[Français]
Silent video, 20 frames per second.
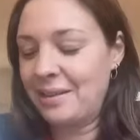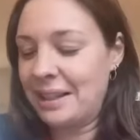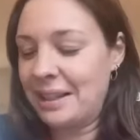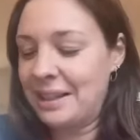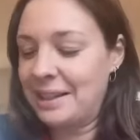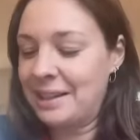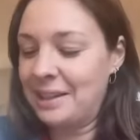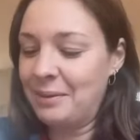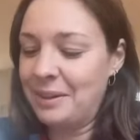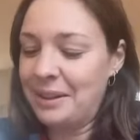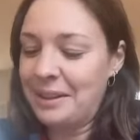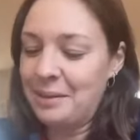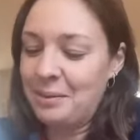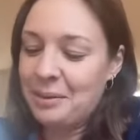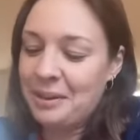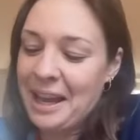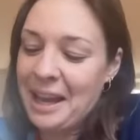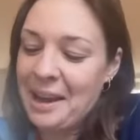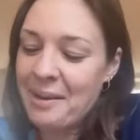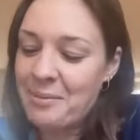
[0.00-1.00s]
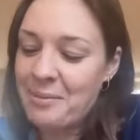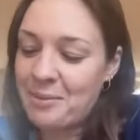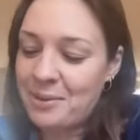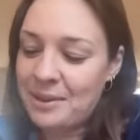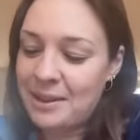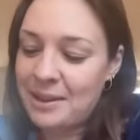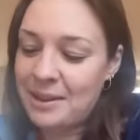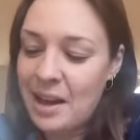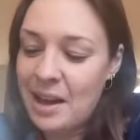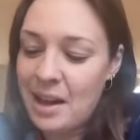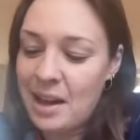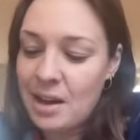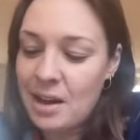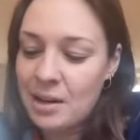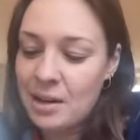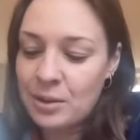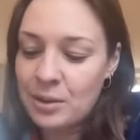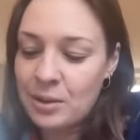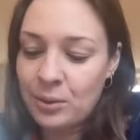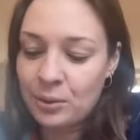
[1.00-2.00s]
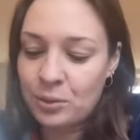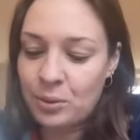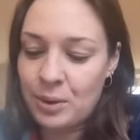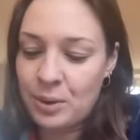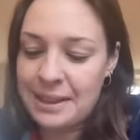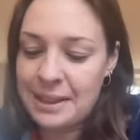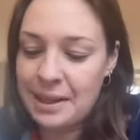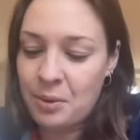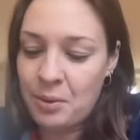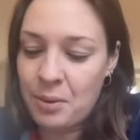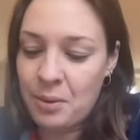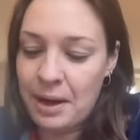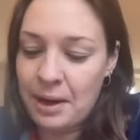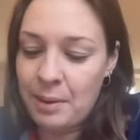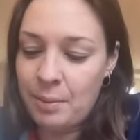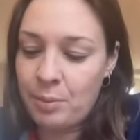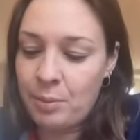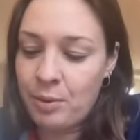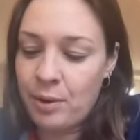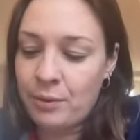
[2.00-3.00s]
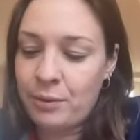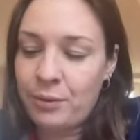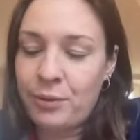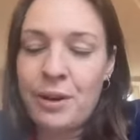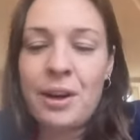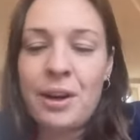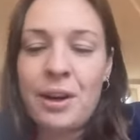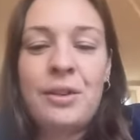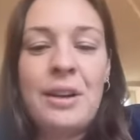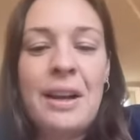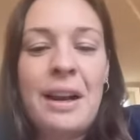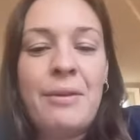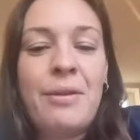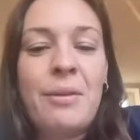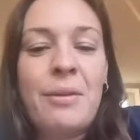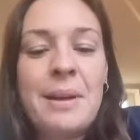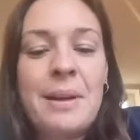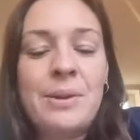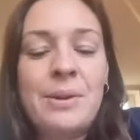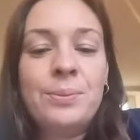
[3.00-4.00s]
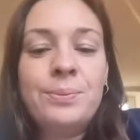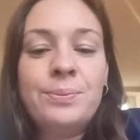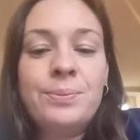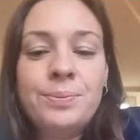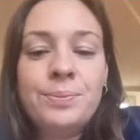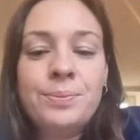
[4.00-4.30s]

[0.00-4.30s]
merci, merci pour ta réponse. Selon toi, c'est quoi les points forts de la formation